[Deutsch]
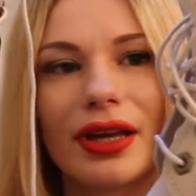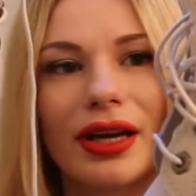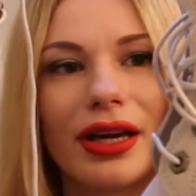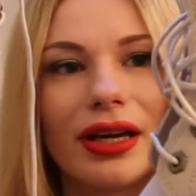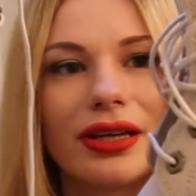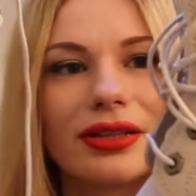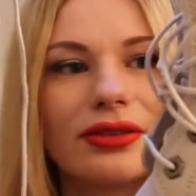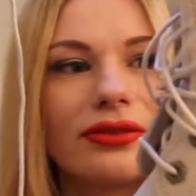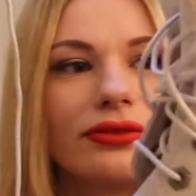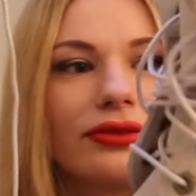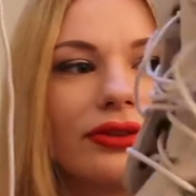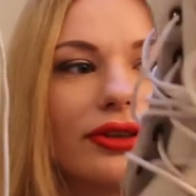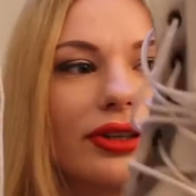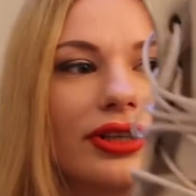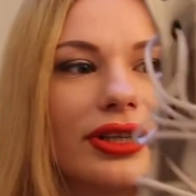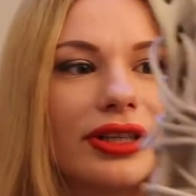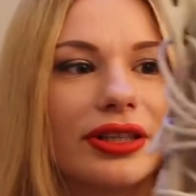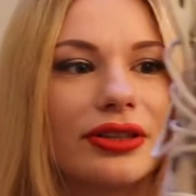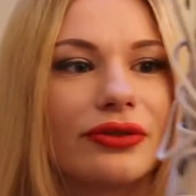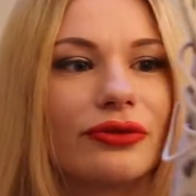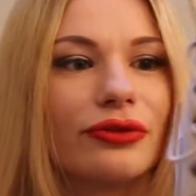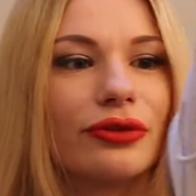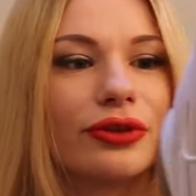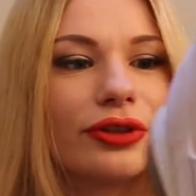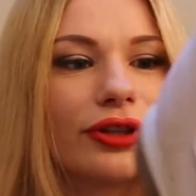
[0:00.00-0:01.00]
Also
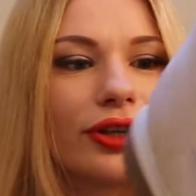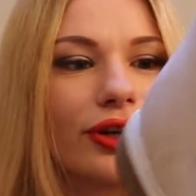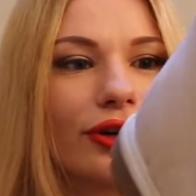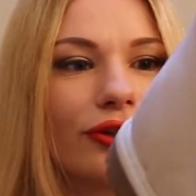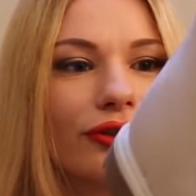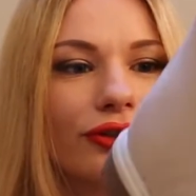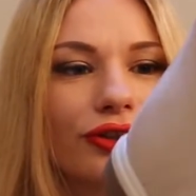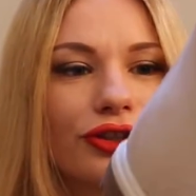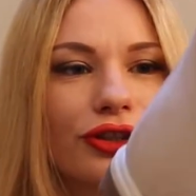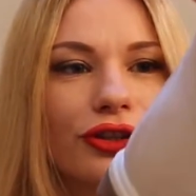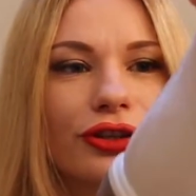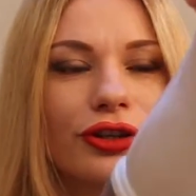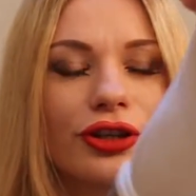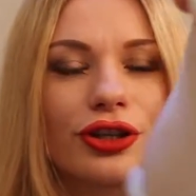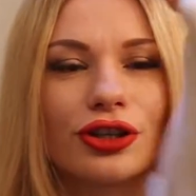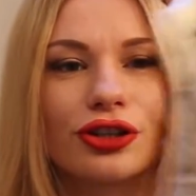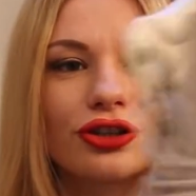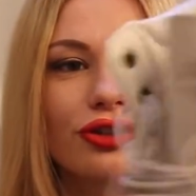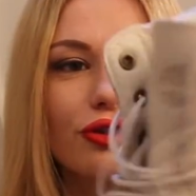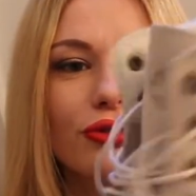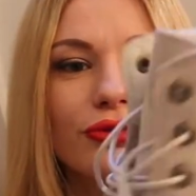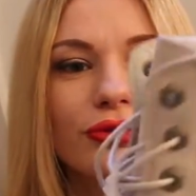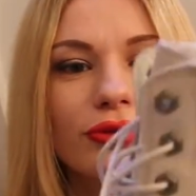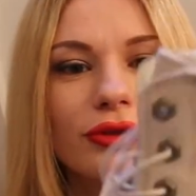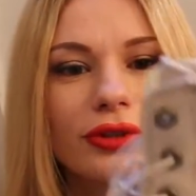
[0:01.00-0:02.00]
wirklich wunderschöner
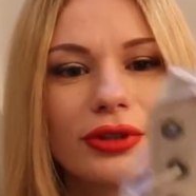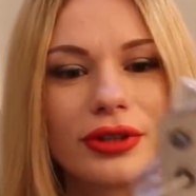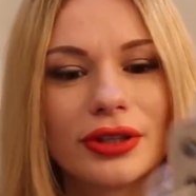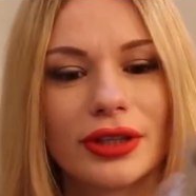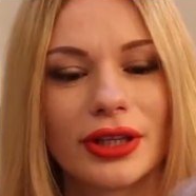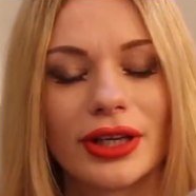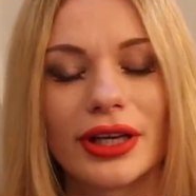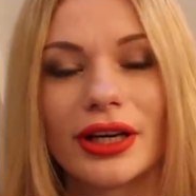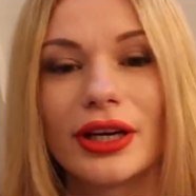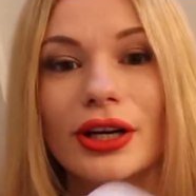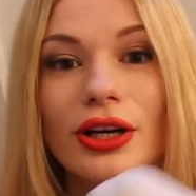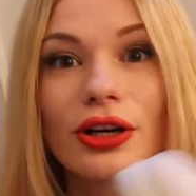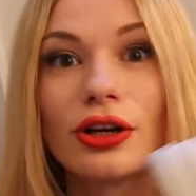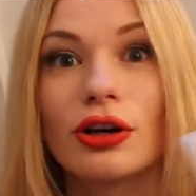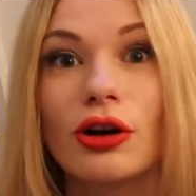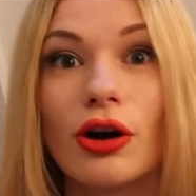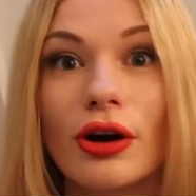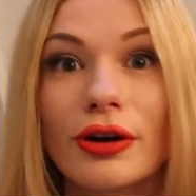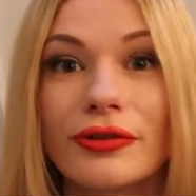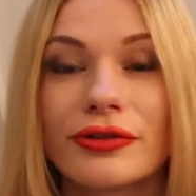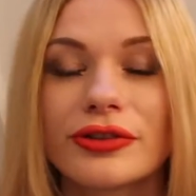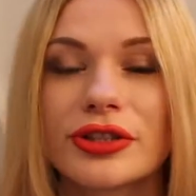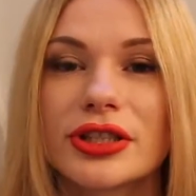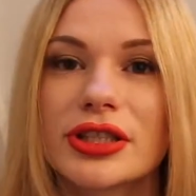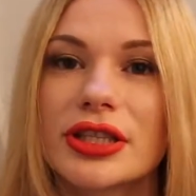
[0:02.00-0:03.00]
Schuh
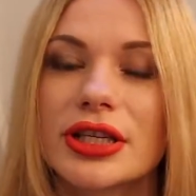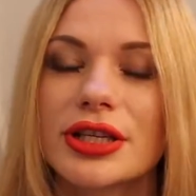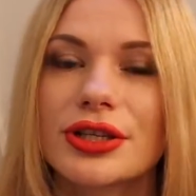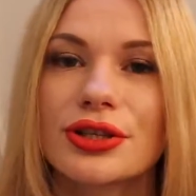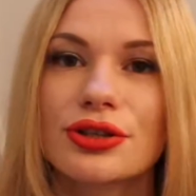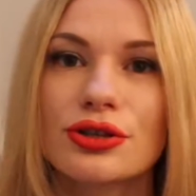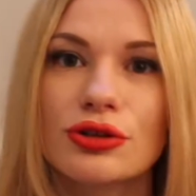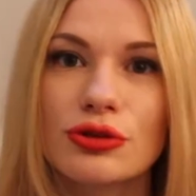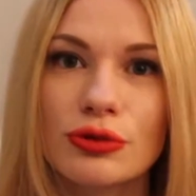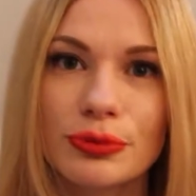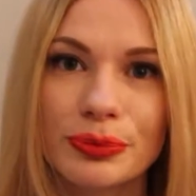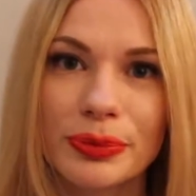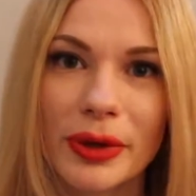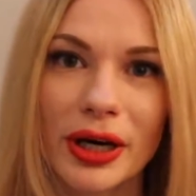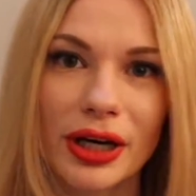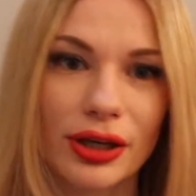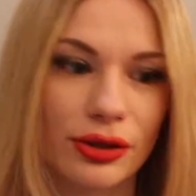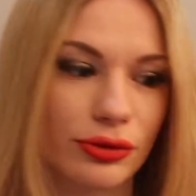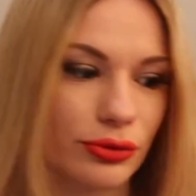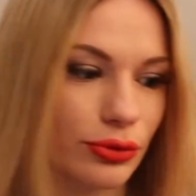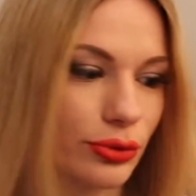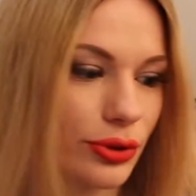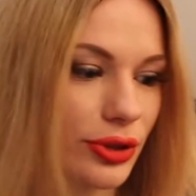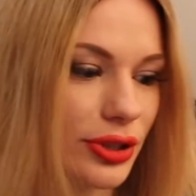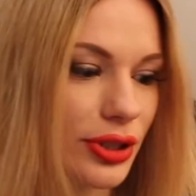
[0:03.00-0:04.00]
läuft sich super
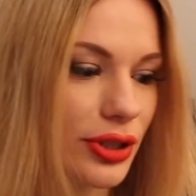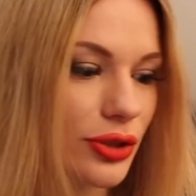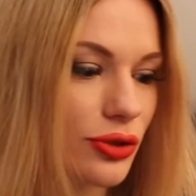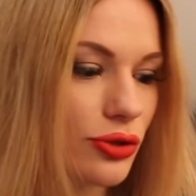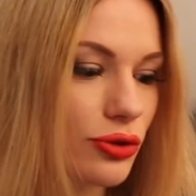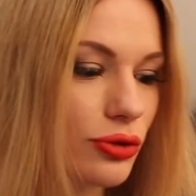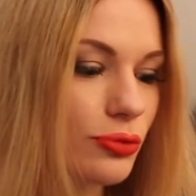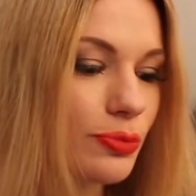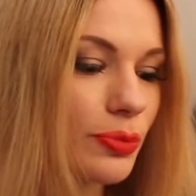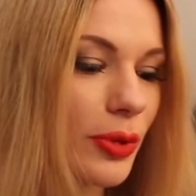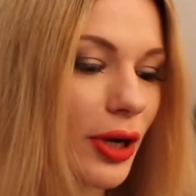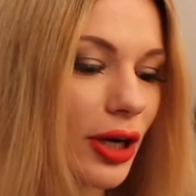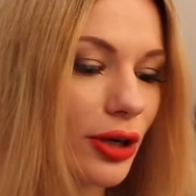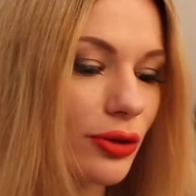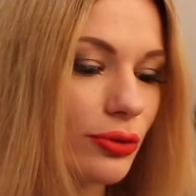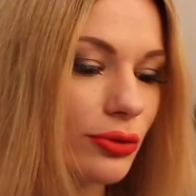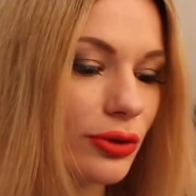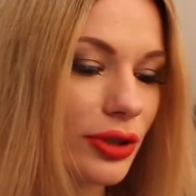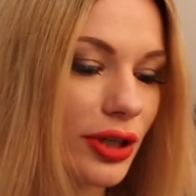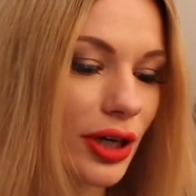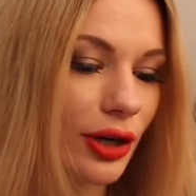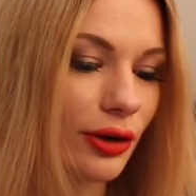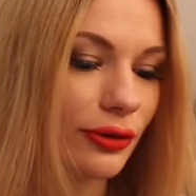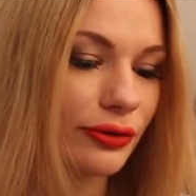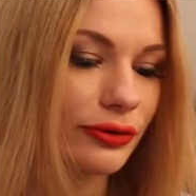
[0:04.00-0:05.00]
gut. Super
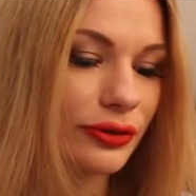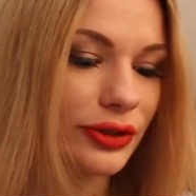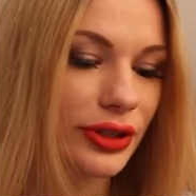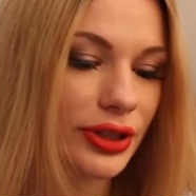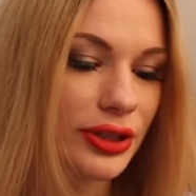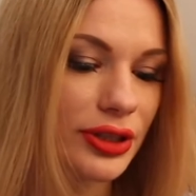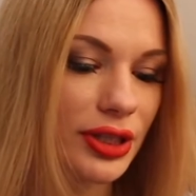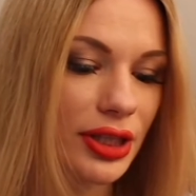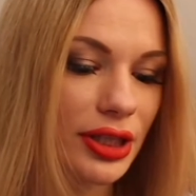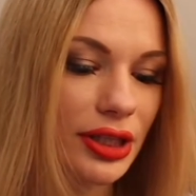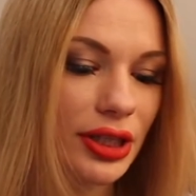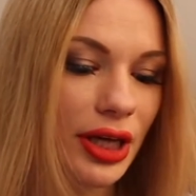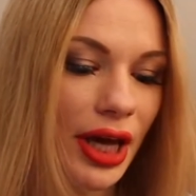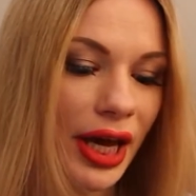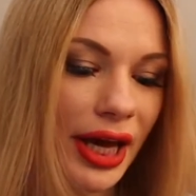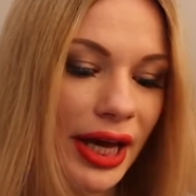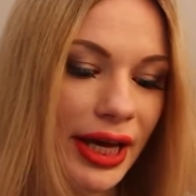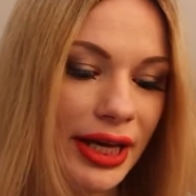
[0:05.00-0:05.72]
gut laufen die sich.